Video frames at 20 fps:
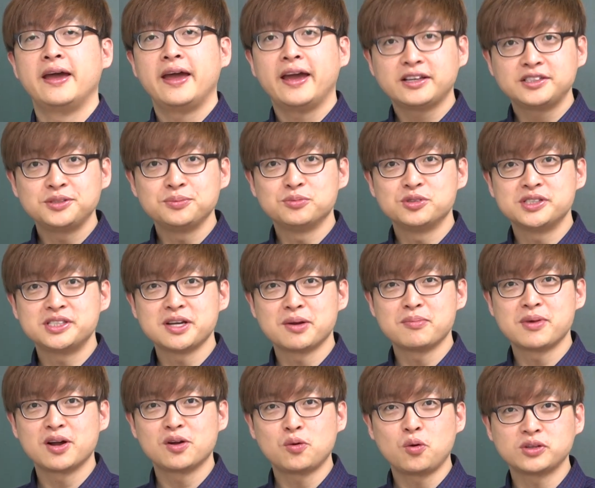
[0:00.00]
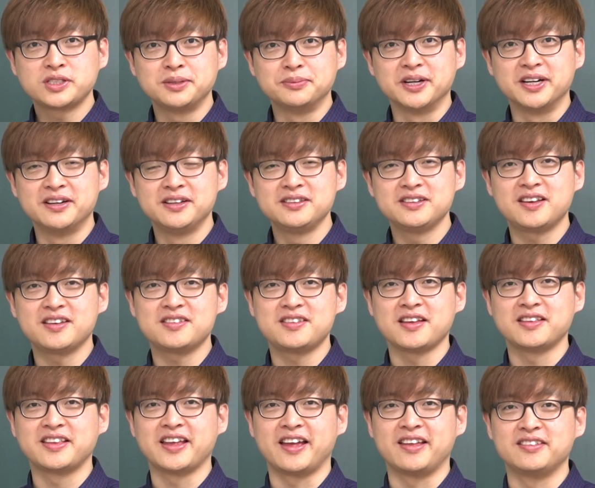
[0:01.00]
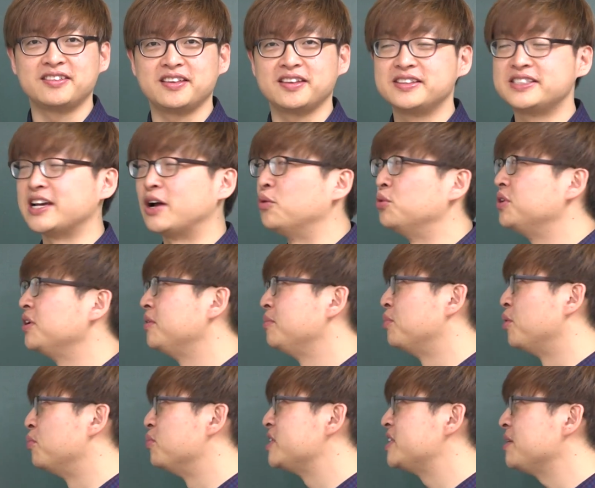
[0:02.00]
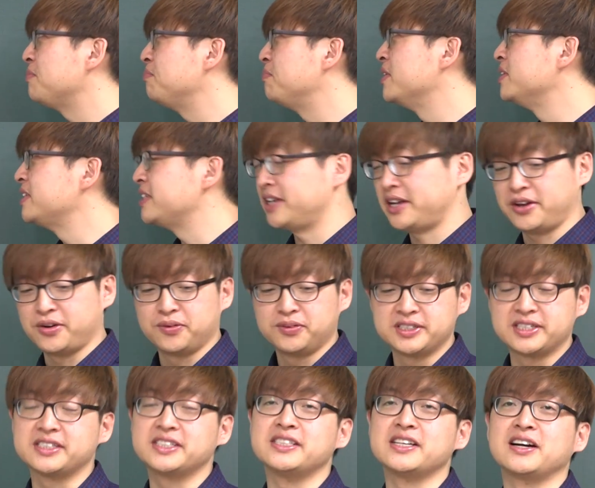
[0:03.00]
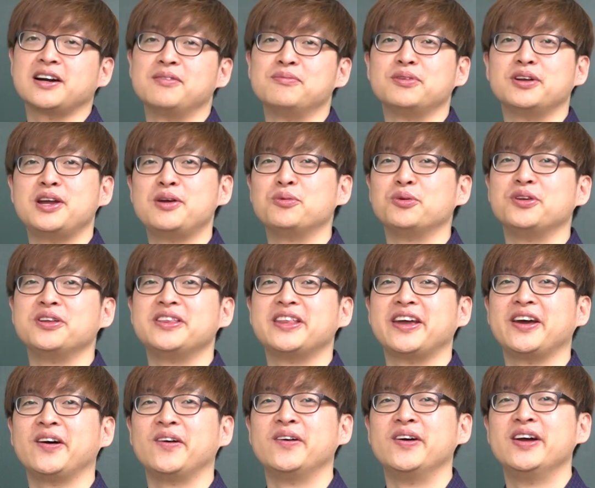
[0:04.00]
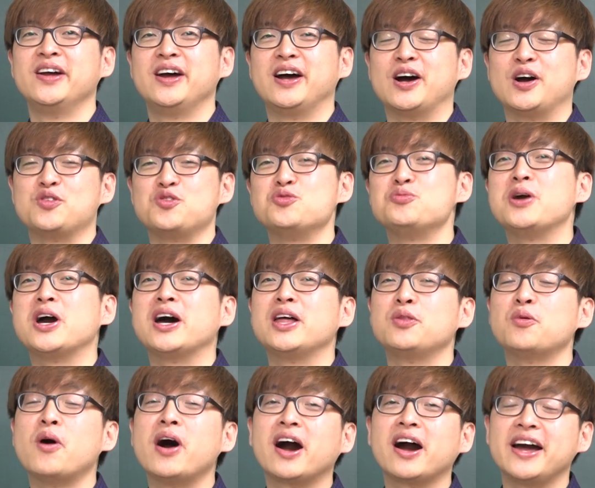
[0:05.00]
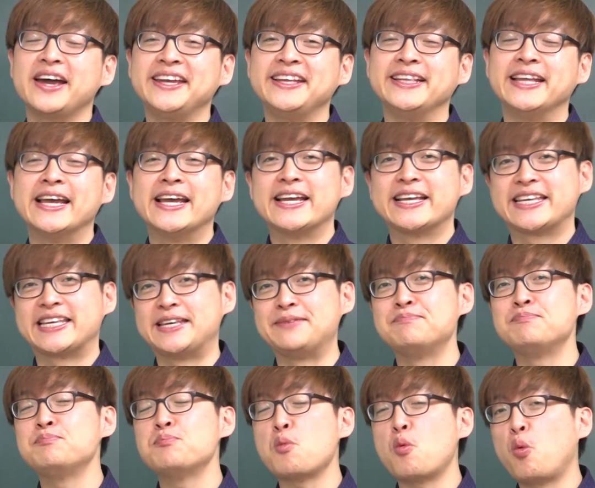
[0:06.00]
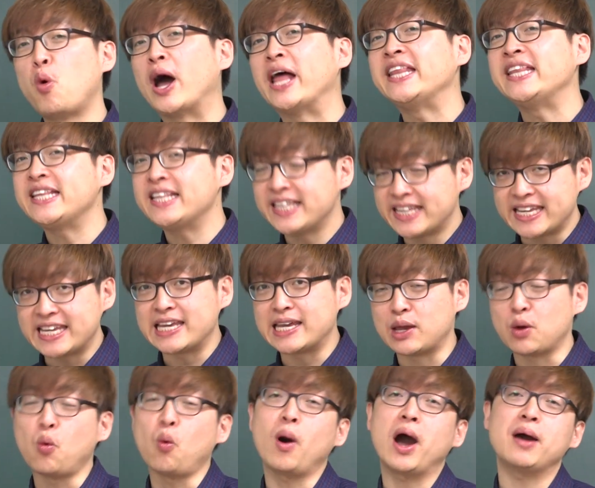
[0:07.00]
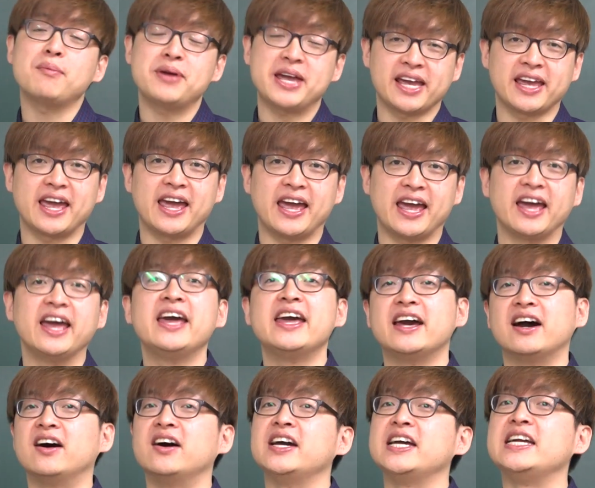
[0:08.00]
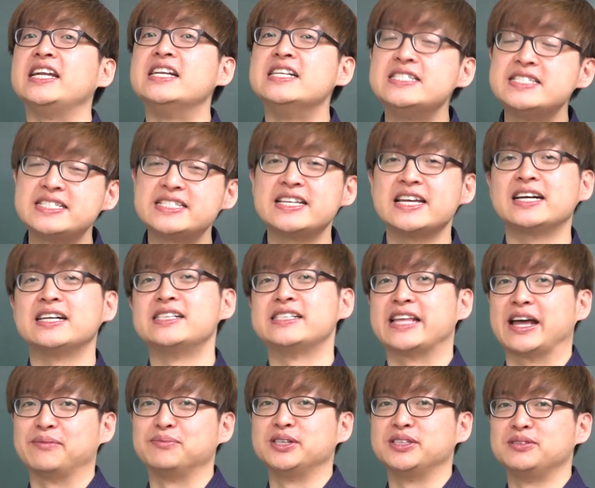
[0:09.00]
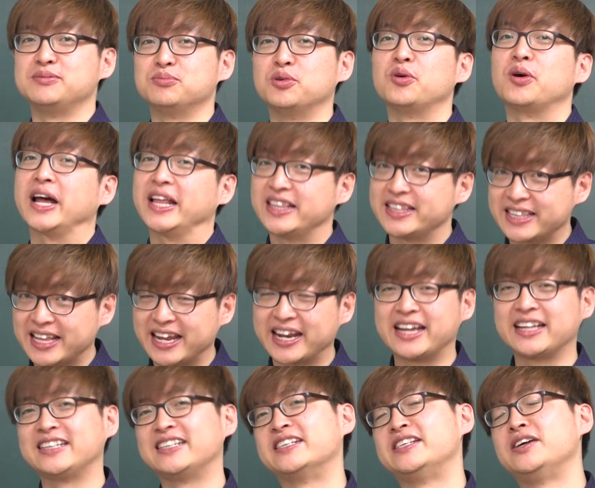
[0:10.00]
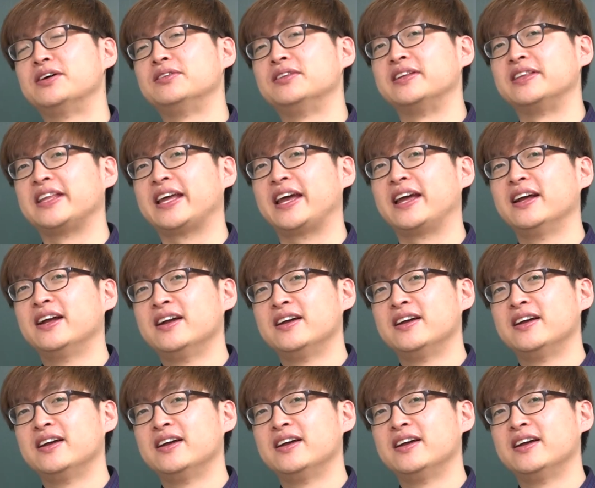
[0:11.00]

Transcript: 핵심 문장만 콕 집은 키센텐스 자 오늘은 본문 첫 번째 내용 이제 시작 한번 해보는데요 아, 유명한 화가인 김환기 화백의 어, 일생을 담은 뭐 간단한 글이었는데